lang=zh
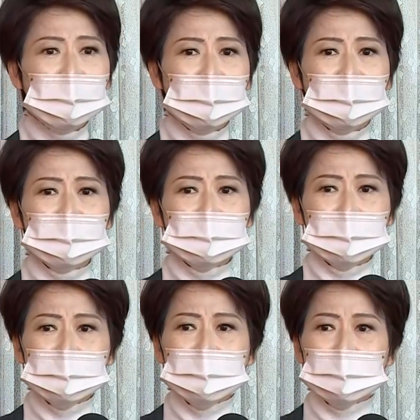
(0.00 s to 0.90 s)
呃，
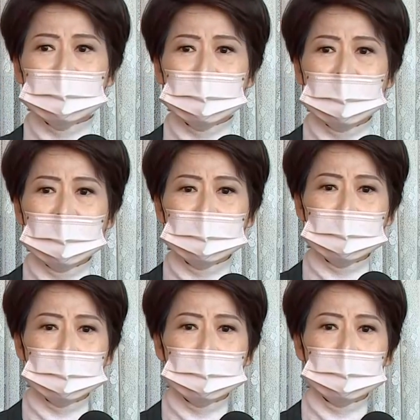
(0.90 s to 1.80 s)
曾经跟他
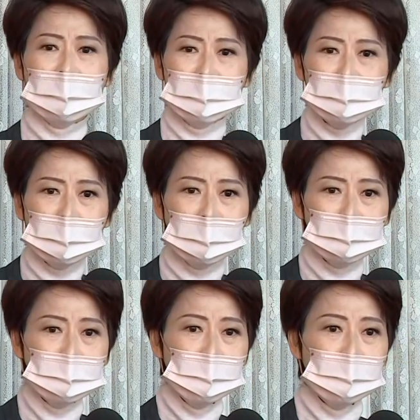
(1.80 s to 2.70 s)
有来
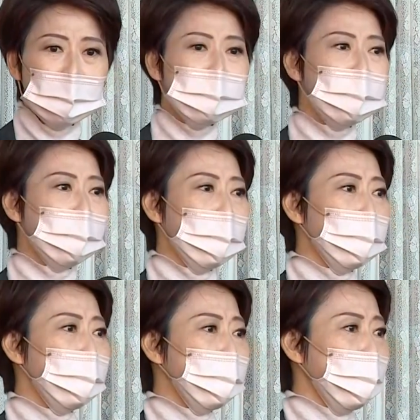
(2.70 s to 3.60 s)
往，而且
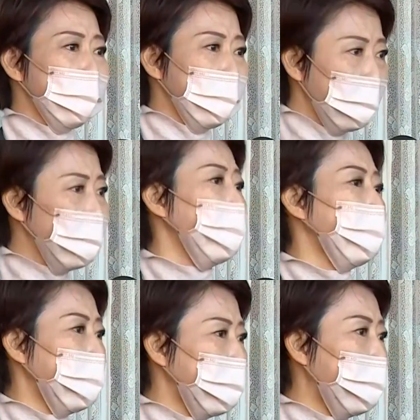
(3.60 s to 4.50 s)
有密切接
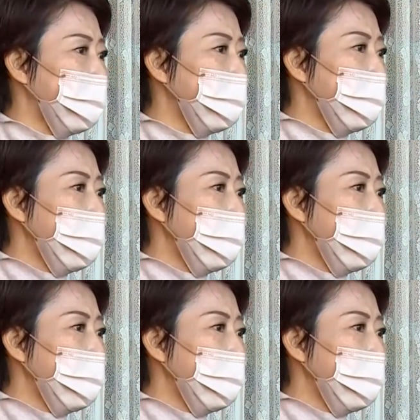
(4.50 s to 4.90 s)
触的人，